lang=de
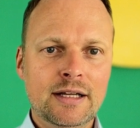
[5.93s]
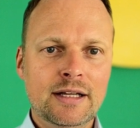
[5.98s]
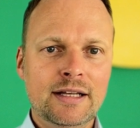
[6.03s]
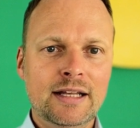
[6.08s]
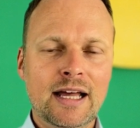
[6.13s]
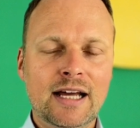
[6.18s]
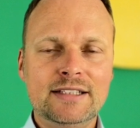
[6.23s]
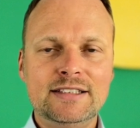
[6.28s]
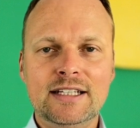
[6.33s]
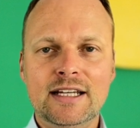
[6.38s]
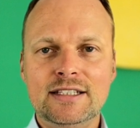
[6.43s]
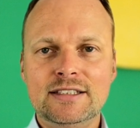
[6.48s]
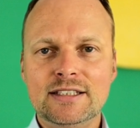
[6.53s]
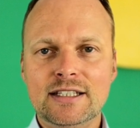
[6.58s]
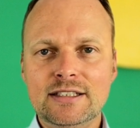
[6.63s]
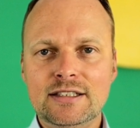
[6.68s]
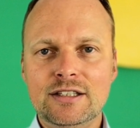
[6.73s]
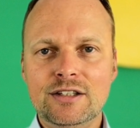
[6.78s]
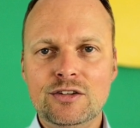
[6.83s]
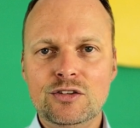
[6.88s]
Nach der
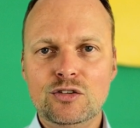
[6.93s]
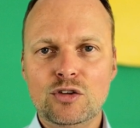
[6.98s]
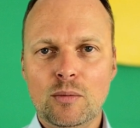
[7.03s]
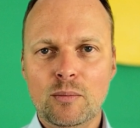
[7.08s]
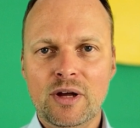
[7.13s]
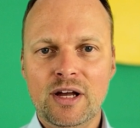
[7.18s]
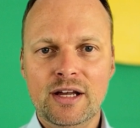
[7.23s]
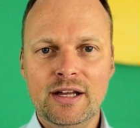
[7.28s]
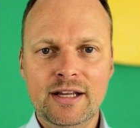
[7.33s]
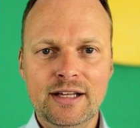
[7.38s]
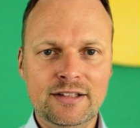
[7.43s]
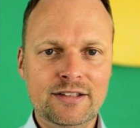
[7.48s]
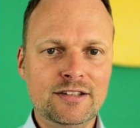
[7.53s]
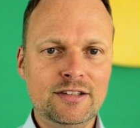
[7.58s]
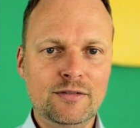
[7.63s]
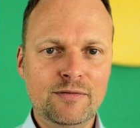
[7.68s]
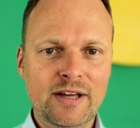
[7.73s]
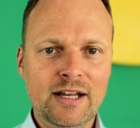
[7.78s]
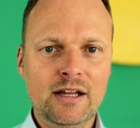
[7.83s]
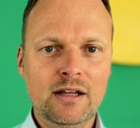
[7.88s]
dritten
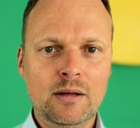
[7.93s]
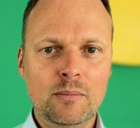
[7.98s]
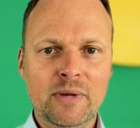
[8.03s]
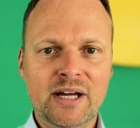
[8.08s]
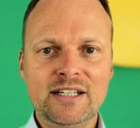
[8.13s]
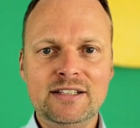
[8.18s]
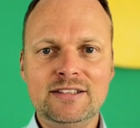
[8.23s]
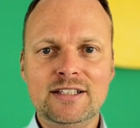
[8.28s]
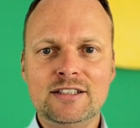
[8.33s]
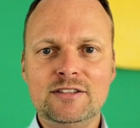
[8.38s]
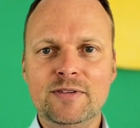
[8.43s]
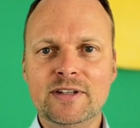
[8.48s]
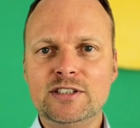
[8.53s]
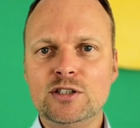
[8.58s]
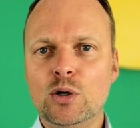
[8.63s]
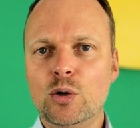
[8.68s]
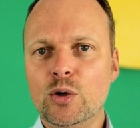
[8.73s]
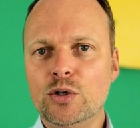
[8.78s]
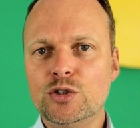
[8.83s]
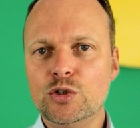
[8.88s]
Sommerhitzewelle meint es das
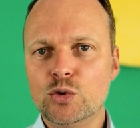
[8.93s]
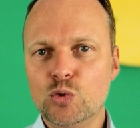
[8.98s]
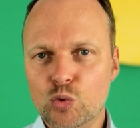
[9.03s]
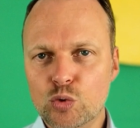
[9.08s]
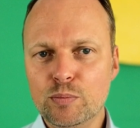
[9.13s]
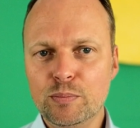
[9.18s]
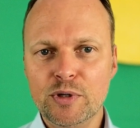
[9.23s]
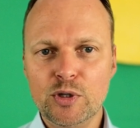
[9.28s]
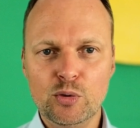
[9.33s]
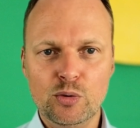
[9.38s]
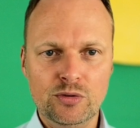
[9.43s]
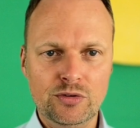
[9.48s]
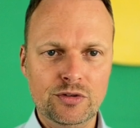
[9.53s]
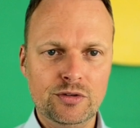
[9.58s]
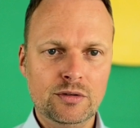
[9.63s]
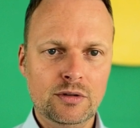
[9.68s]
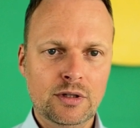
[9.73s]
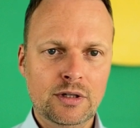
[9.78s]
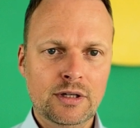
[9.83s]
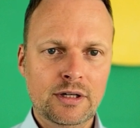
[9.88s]
Wetter heute gut mit uns.